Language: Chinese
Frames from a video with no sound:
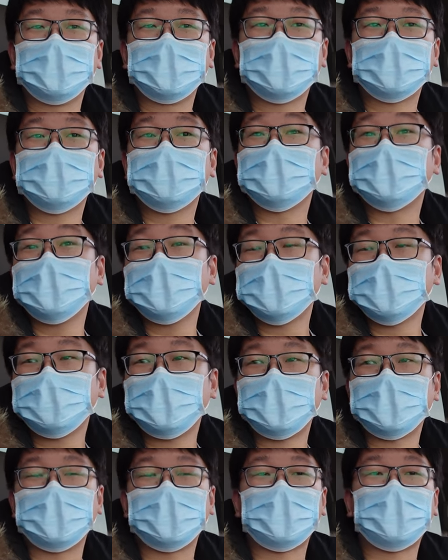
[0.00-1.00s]
那是我第一次
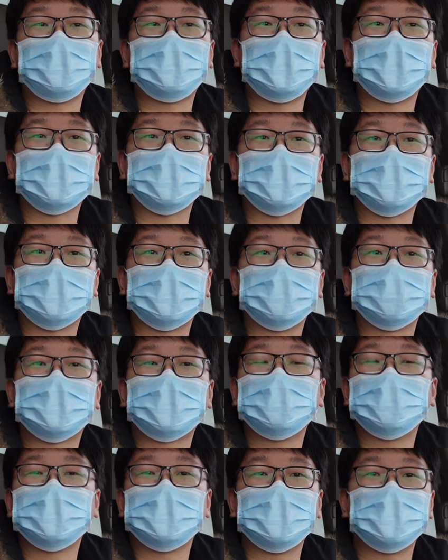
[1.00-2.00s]
卖给 c a Max，然后
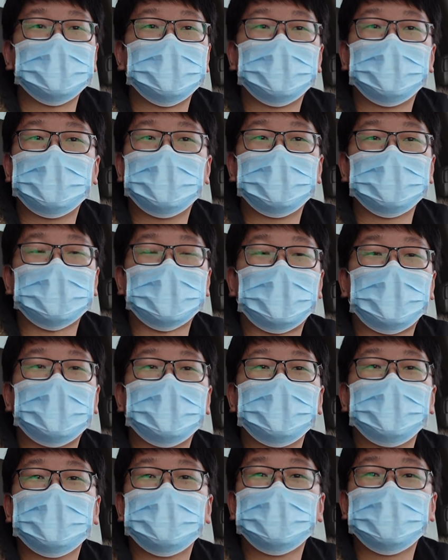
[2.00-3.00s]
他们前前后后查
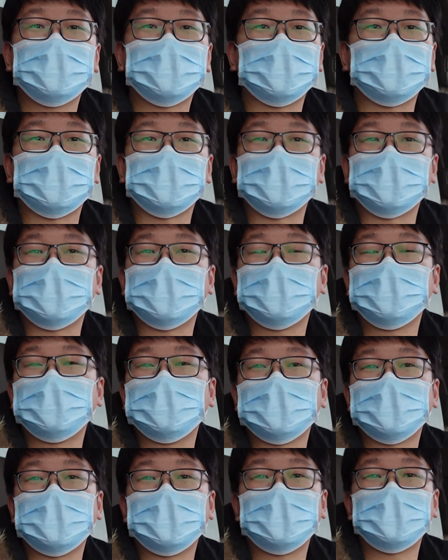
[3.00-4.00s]
了一个多小时，
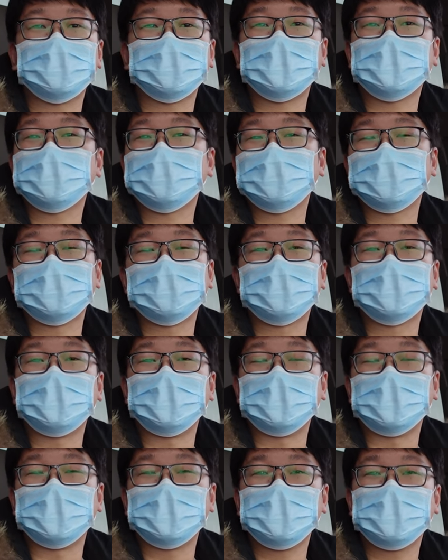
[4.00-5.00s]
我在我在休息区
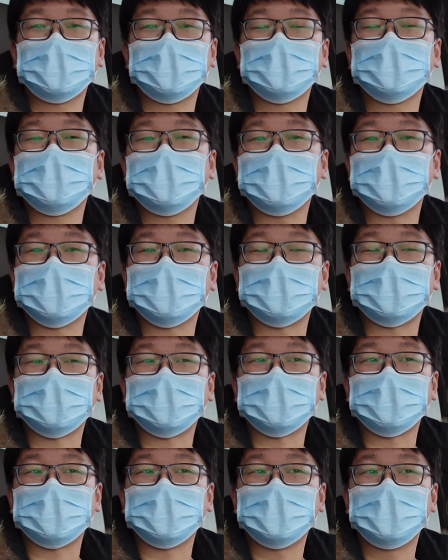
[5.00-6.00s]
等了将近一个小
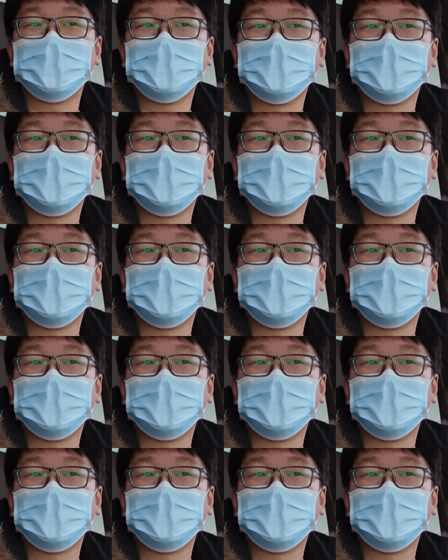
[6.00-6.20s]
时。